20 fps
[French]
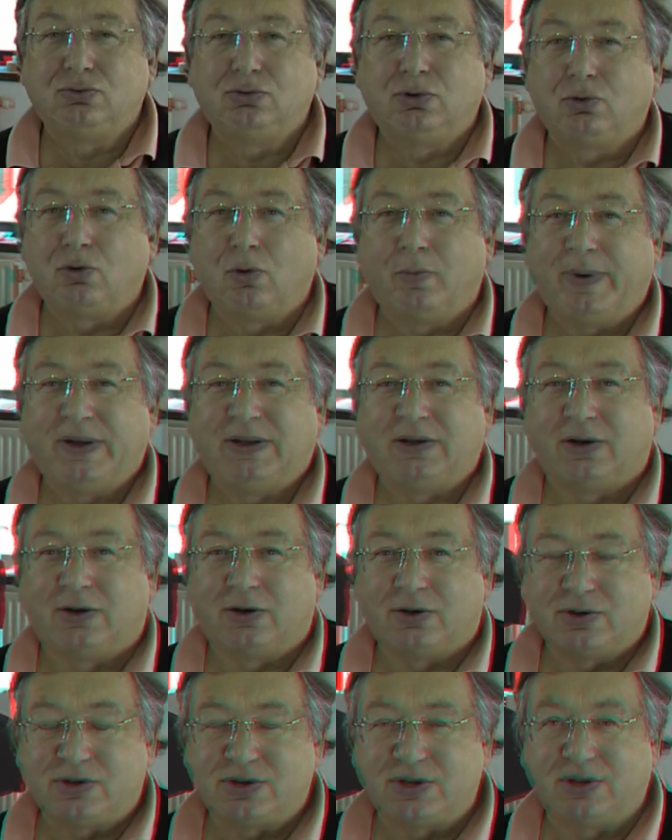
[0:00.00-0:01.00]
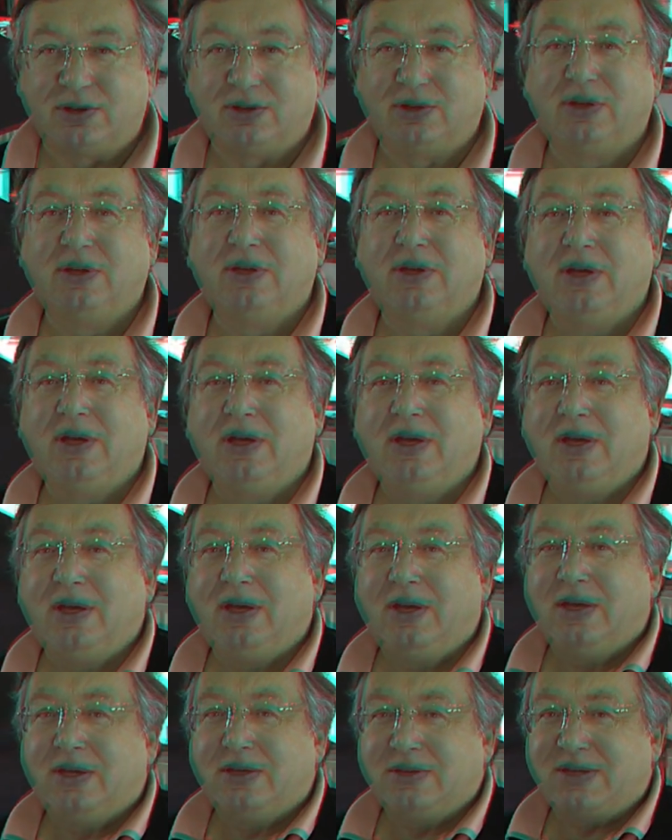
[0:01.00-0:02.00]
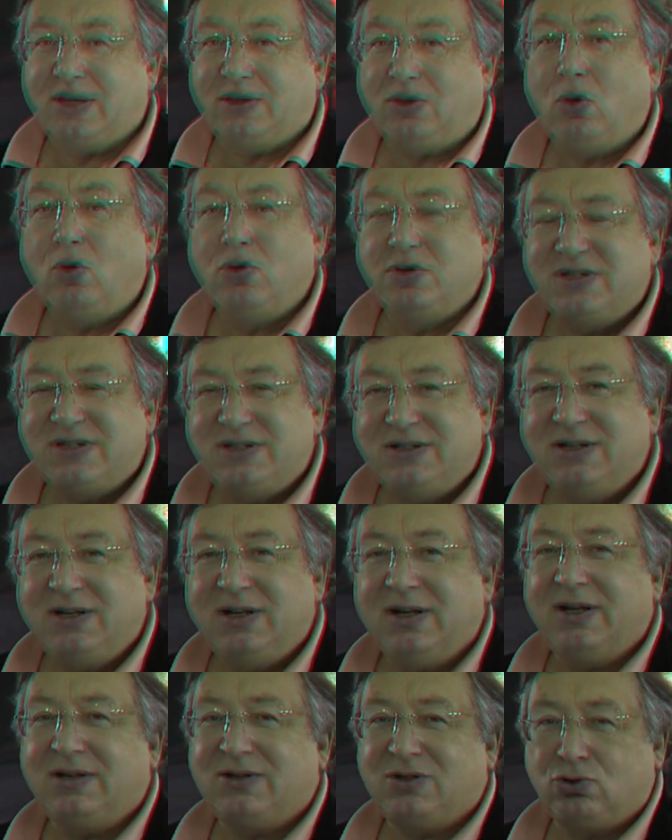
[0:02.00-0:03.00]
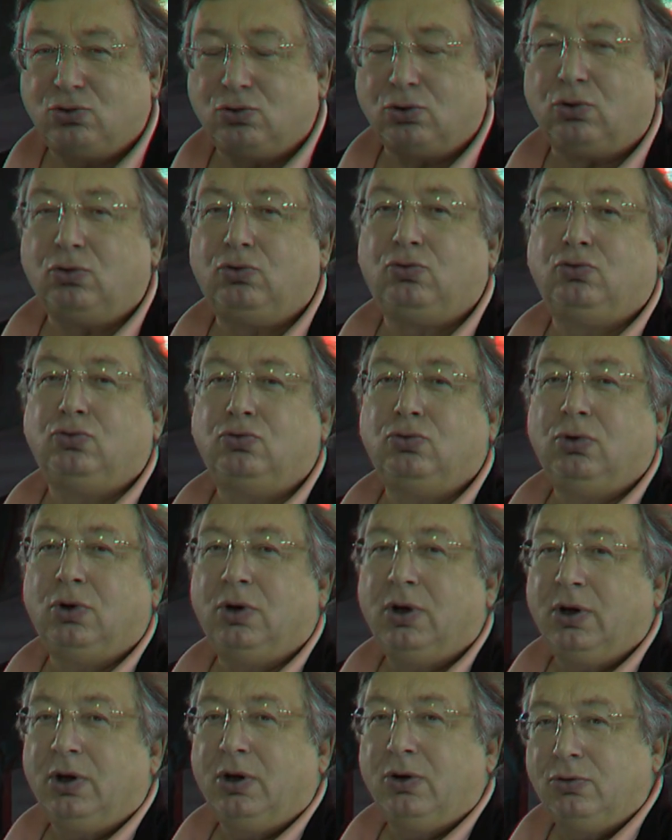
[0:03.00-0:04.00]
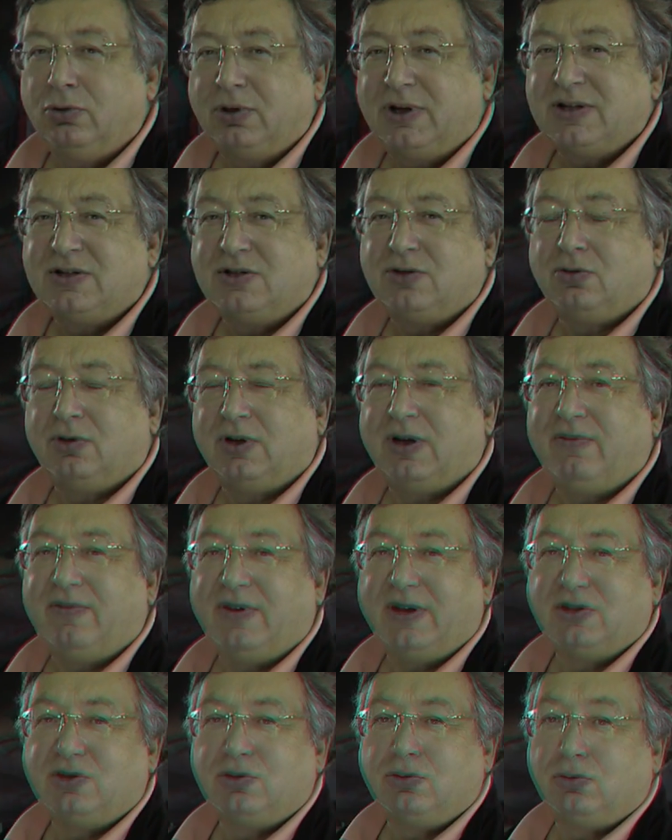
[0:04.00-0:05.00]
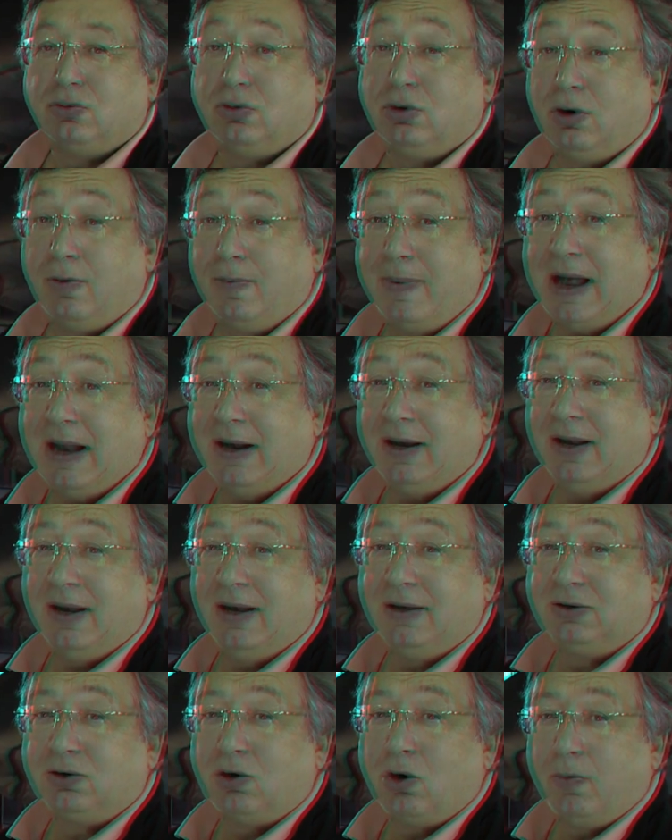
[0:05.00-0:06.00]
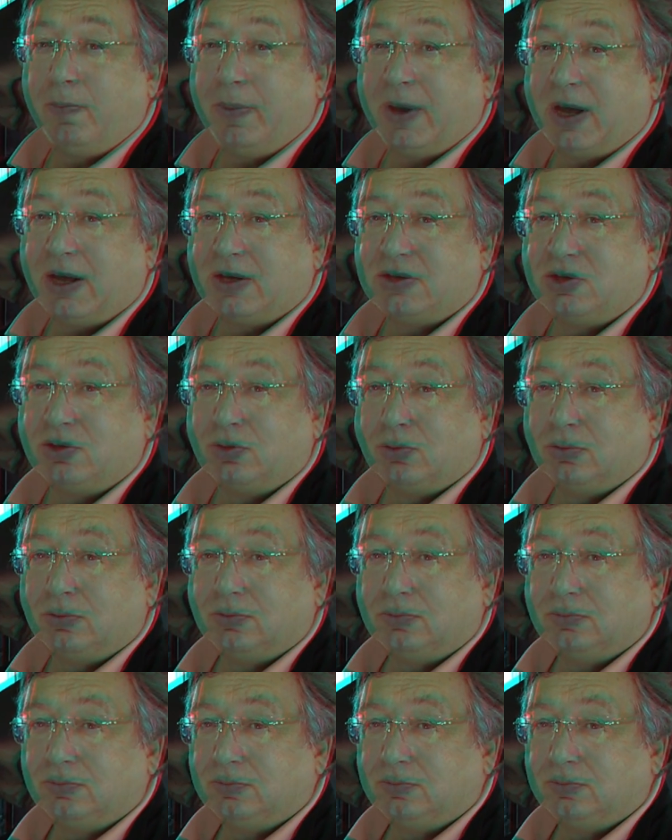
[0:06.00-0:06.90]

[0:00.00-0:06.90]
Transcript: ou de compétences. C'est aussi et surtout une question de réflexion globale et de coopération.